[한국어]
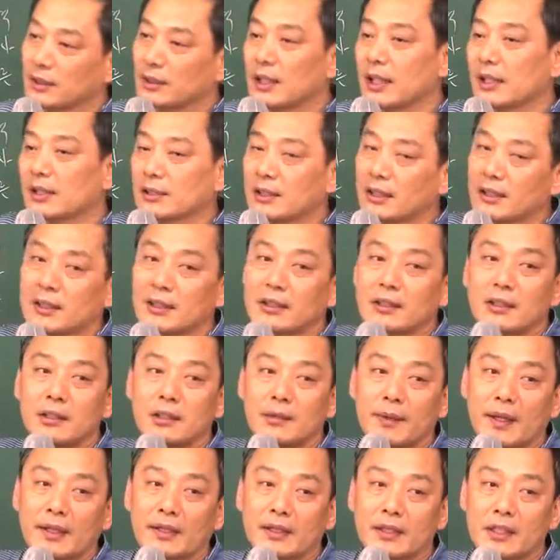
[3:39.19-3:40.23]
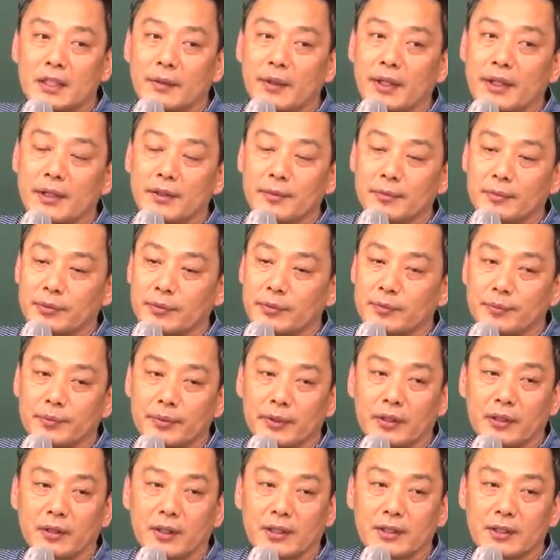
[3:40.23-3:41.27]
항상 일반재와
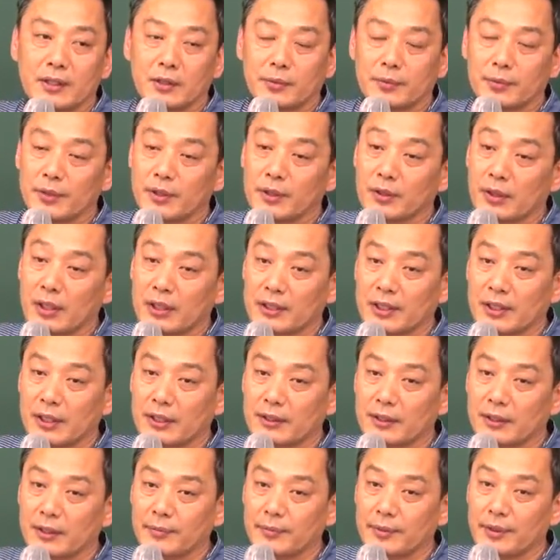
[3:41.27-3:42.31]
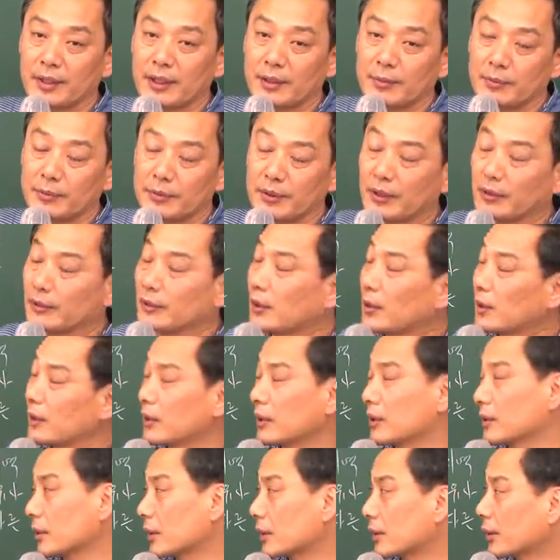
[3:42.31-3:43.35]
인분필과 서로 비교하시라는 겁니다.
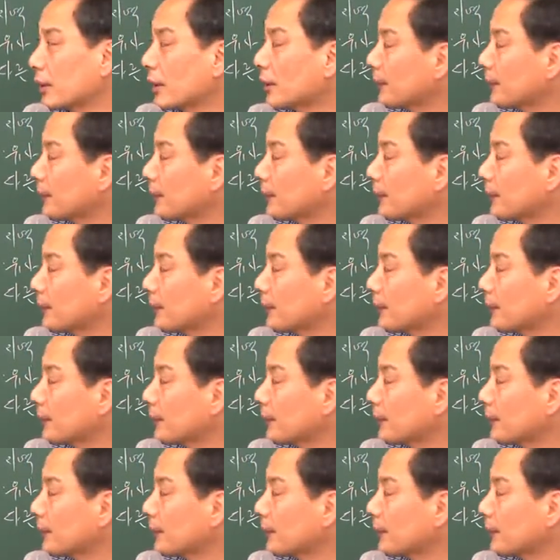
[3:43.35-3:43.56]
어, 그래요.